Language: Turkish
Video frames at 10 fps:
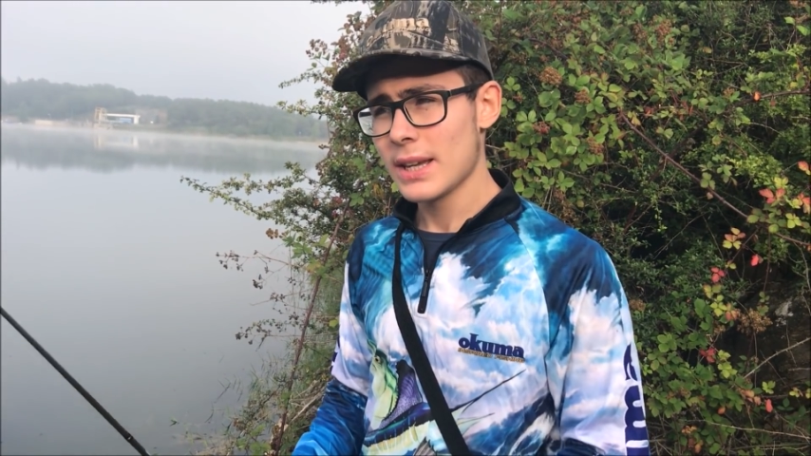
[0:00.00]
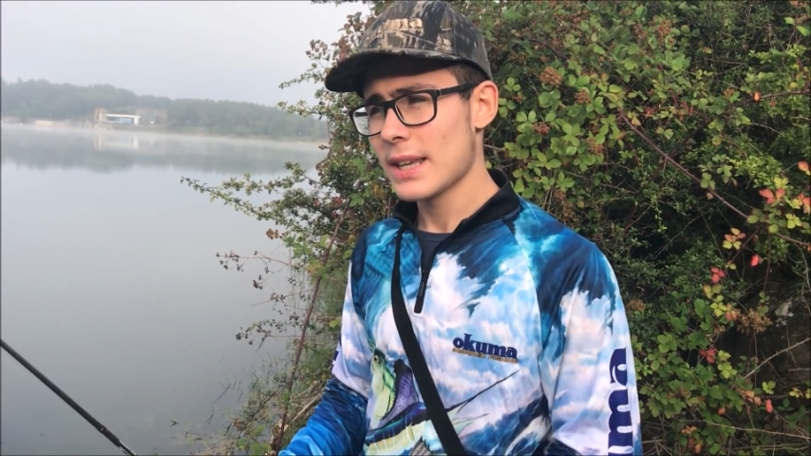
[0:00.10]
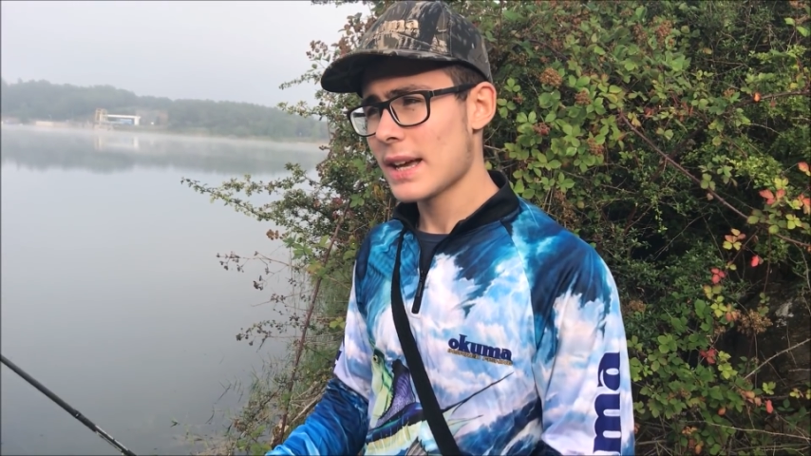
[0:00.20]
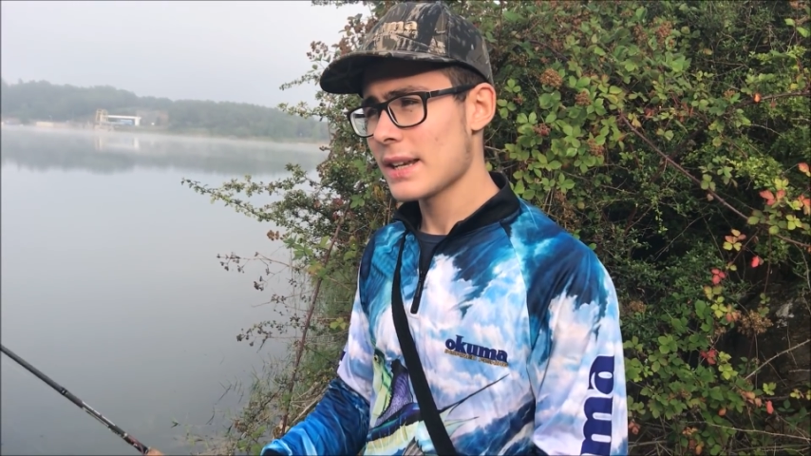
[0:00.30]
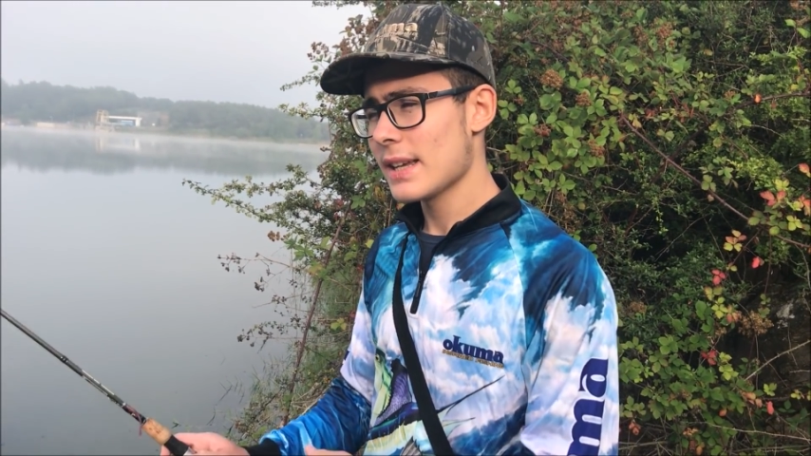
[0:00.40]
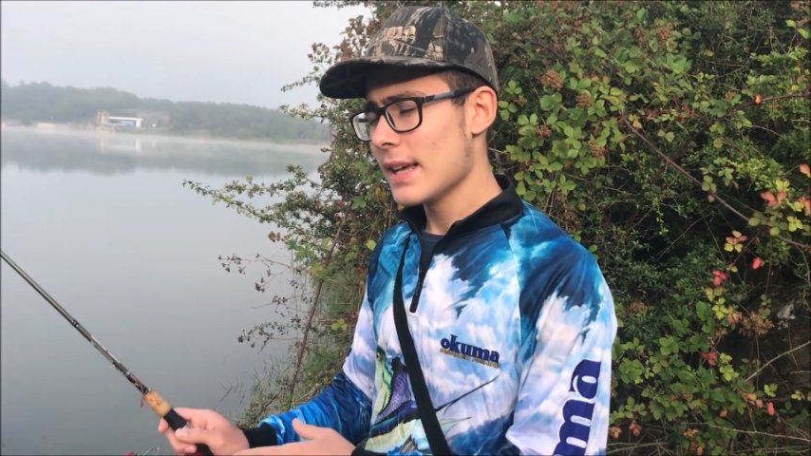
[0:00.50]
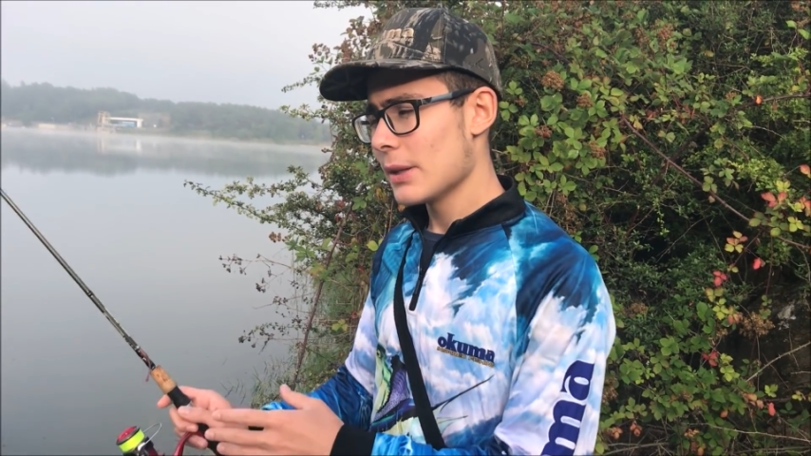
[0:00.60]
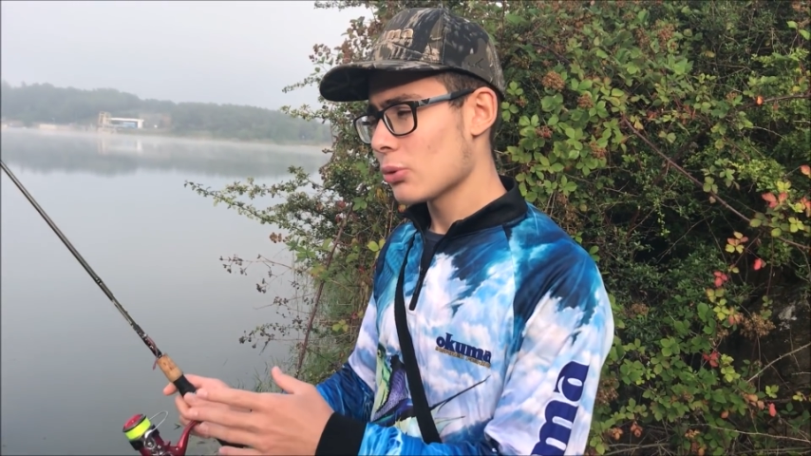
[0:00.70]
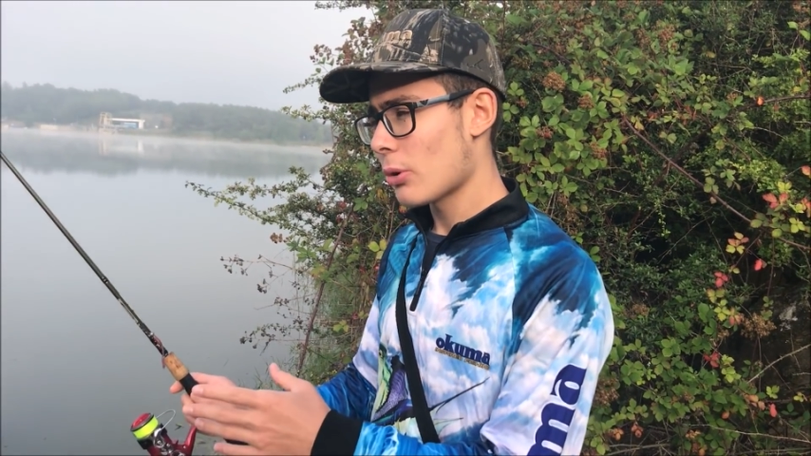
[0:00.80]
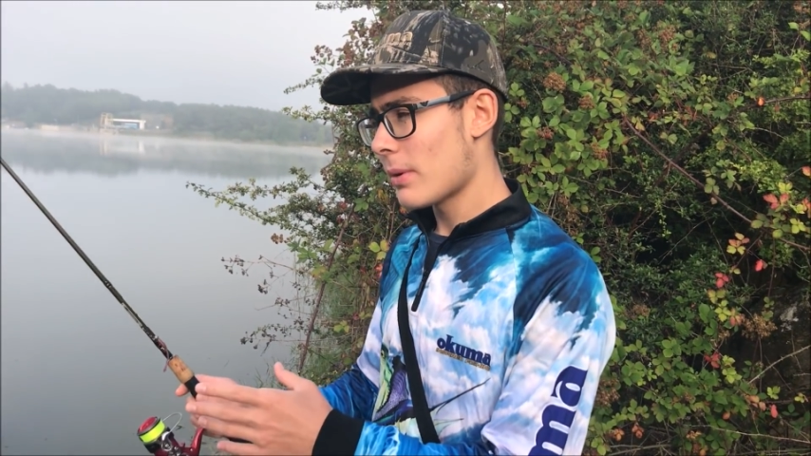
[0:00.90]
Yani
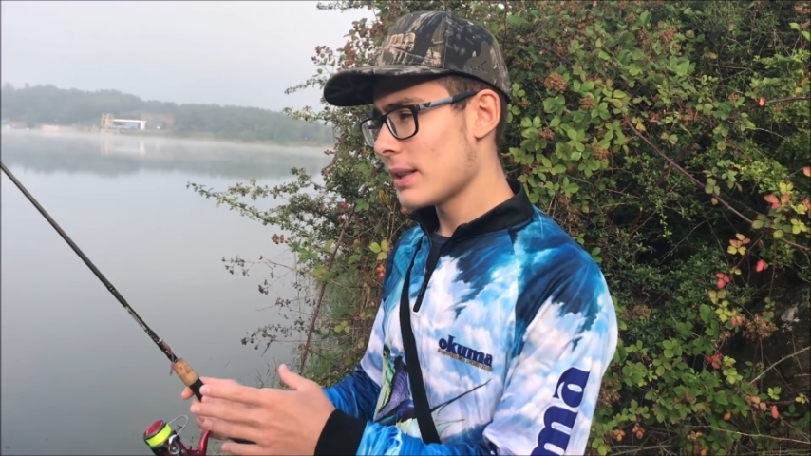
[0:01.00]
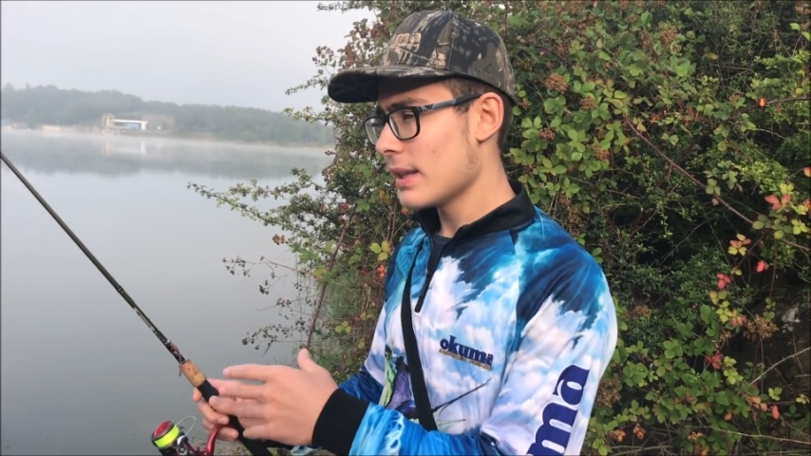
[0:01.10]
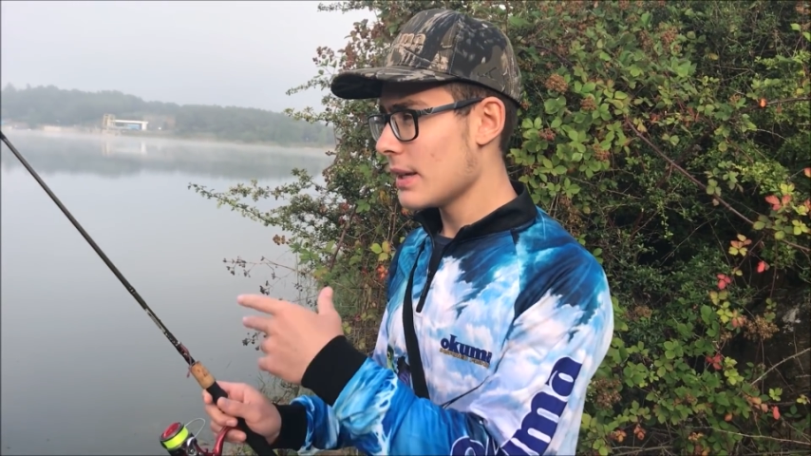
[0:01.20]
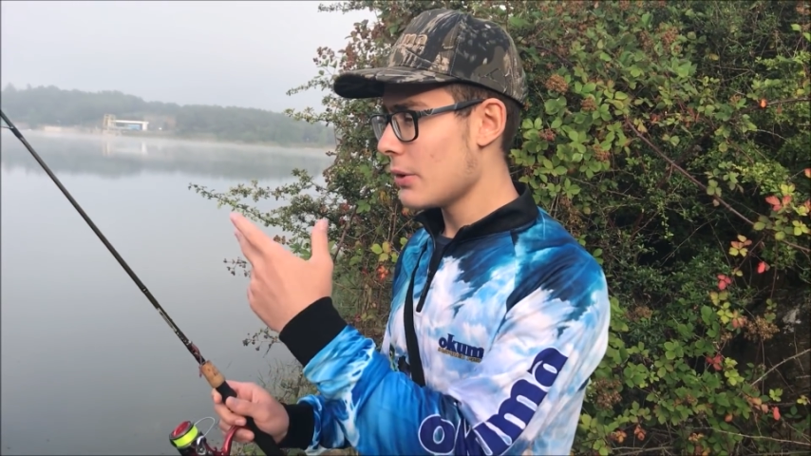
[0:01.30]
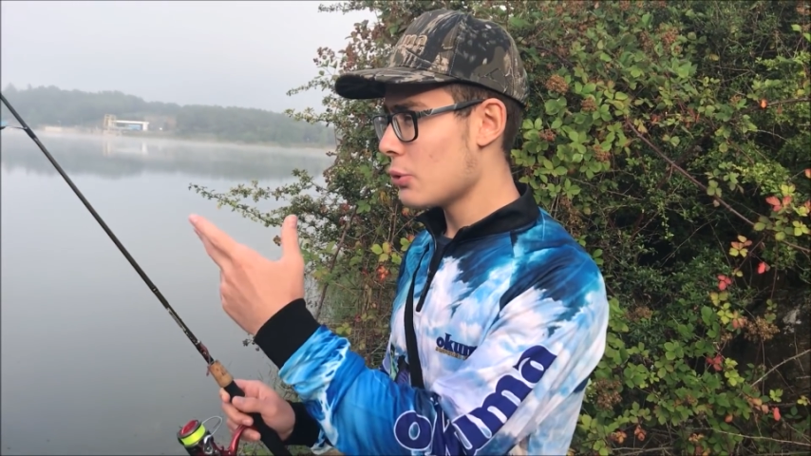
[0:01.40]
normalde